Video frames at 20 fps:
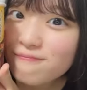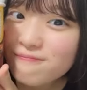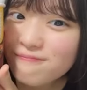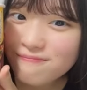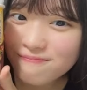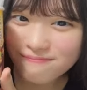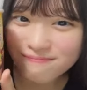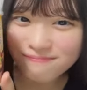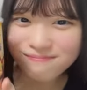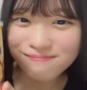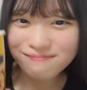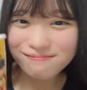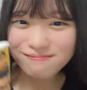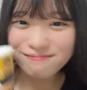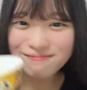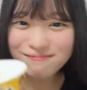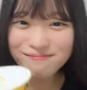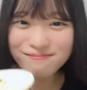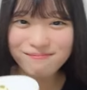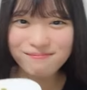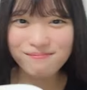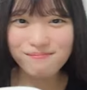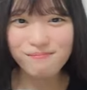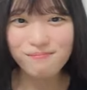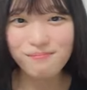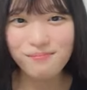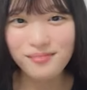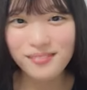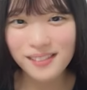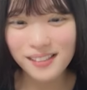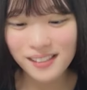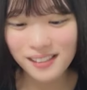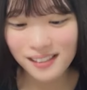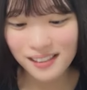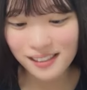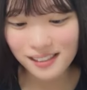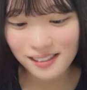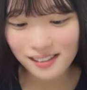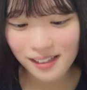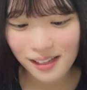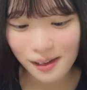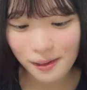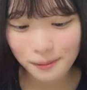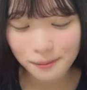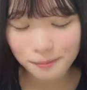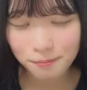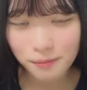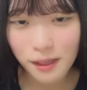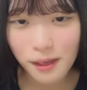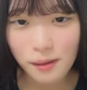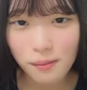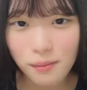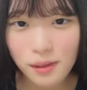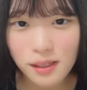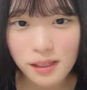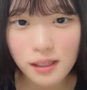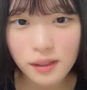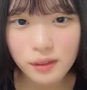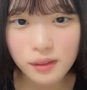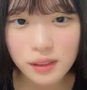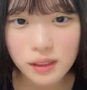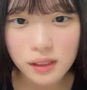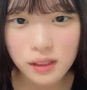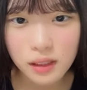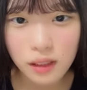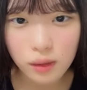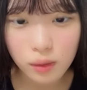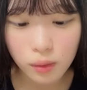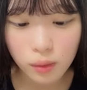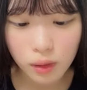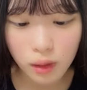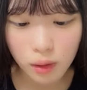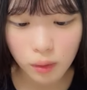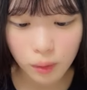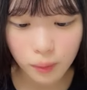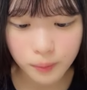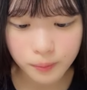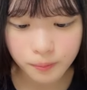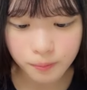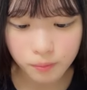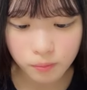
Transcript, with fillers: フフフフいいですねえー、みんなの地域はどうだろう